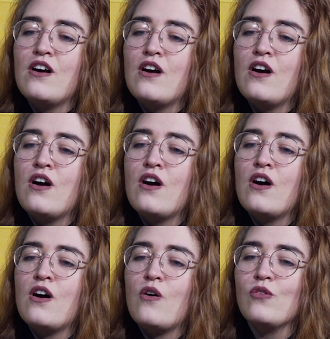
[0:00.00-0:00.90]

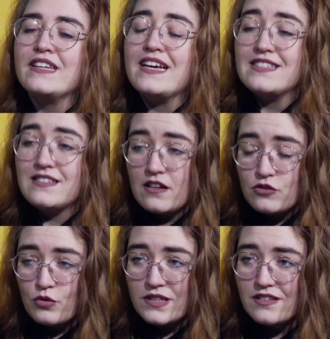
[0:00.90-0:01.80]
euh, on a
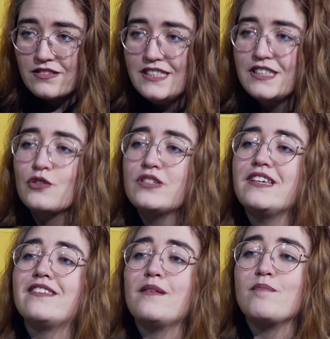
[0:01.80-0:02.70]
170 mhm.
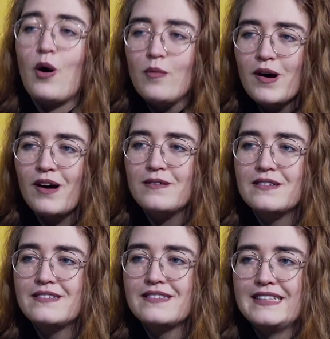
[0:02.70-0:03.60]
sociétés membres.
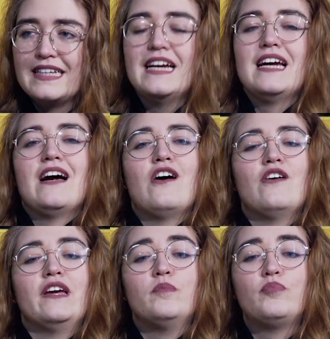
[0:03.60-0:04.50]
Ah oui, ah
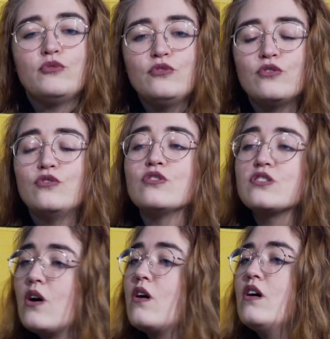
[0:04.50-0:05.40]
et plus de
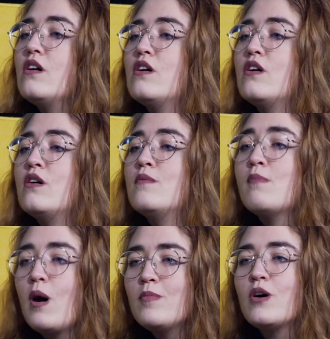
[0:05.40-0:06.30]
200
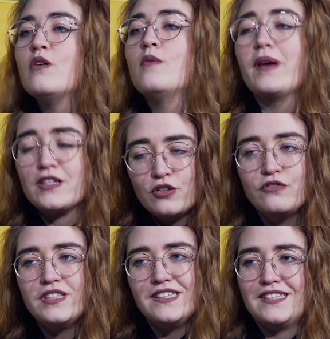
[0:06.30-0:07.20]
membres
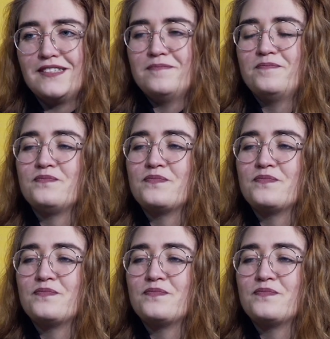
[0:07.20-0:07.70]
personnes physiques.